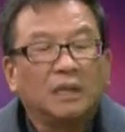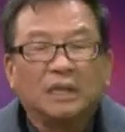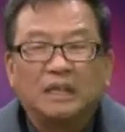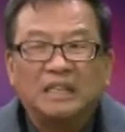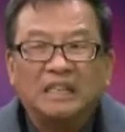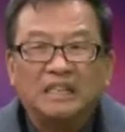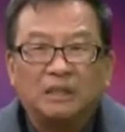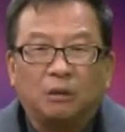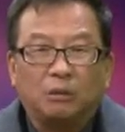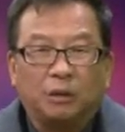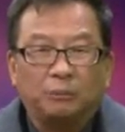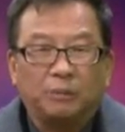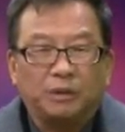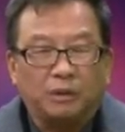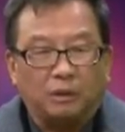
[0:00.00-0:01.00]
你喜
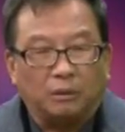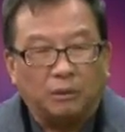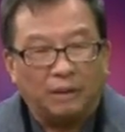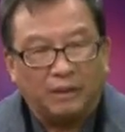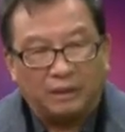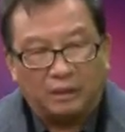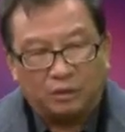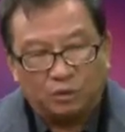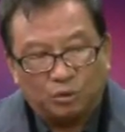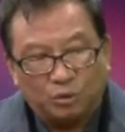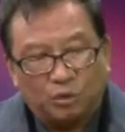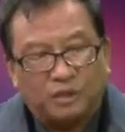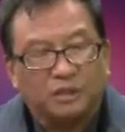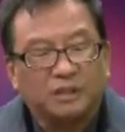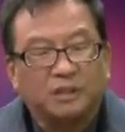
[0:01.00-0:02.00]
欢不喜欢你要
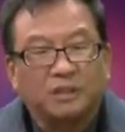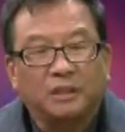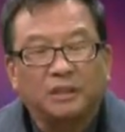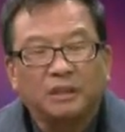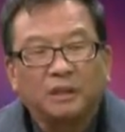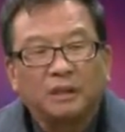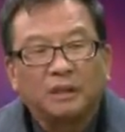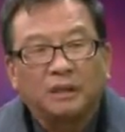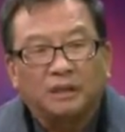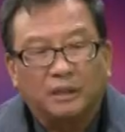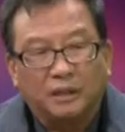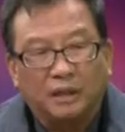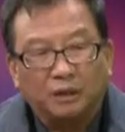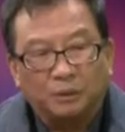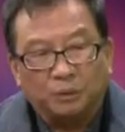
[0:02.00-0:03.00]
做的事情，
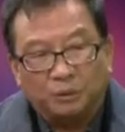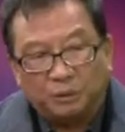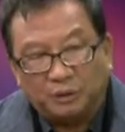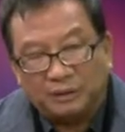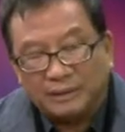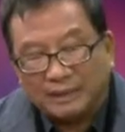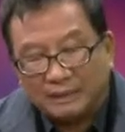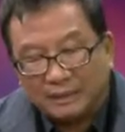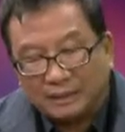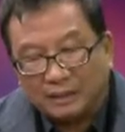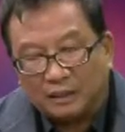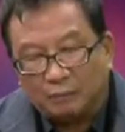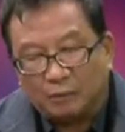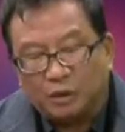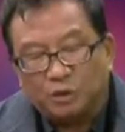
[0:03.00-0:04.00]
你要勇于在这个
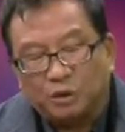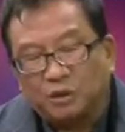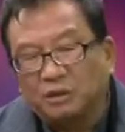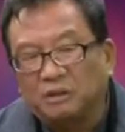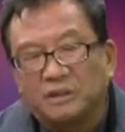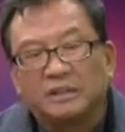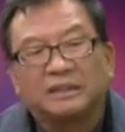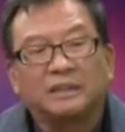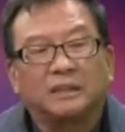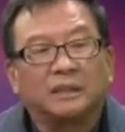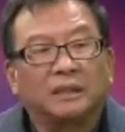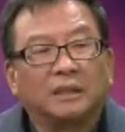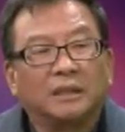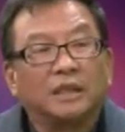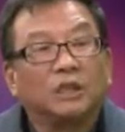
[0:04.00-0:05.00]
里面学到自己
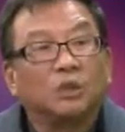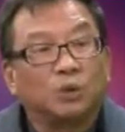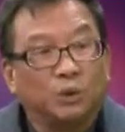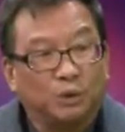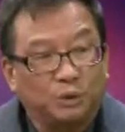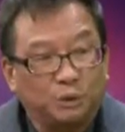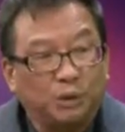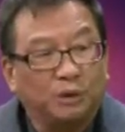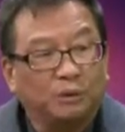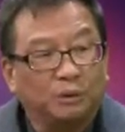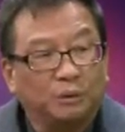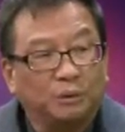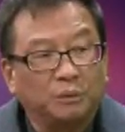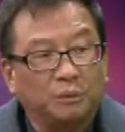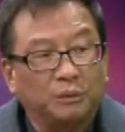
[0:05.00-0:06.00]
所需要的
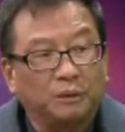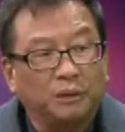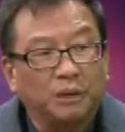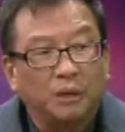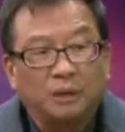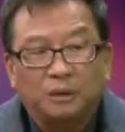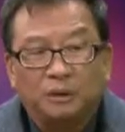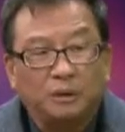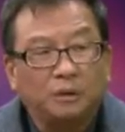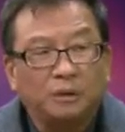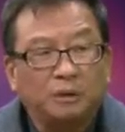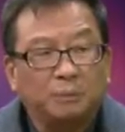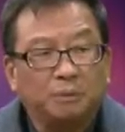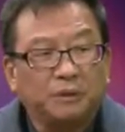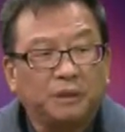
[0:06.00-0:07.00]
东西。学
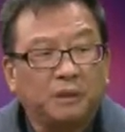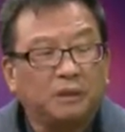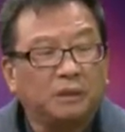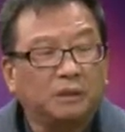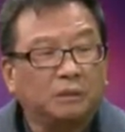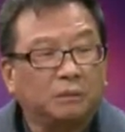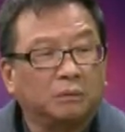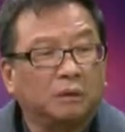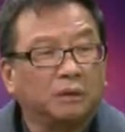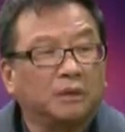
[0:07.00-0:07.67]
习不是一个事故的